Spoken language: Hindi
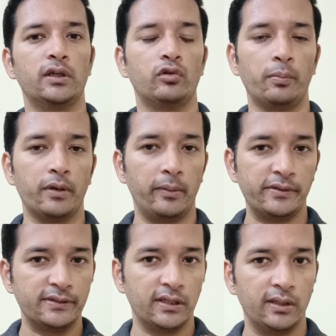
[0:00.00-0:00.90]
सकता है तो आप
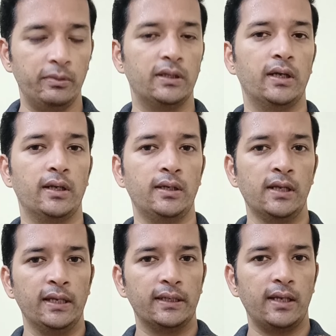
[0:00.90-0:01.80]
कमेंट्स करके बताना
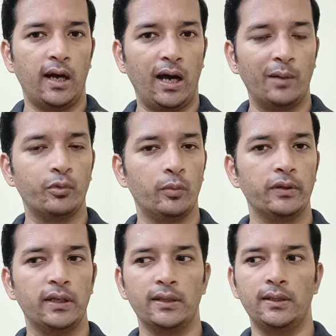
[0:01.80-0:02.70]
क्या आपको
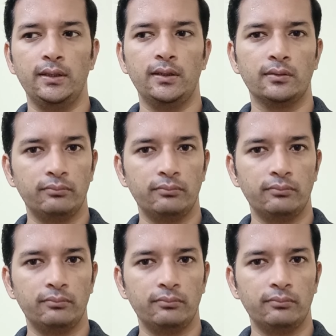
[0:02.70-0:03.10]
पता है कि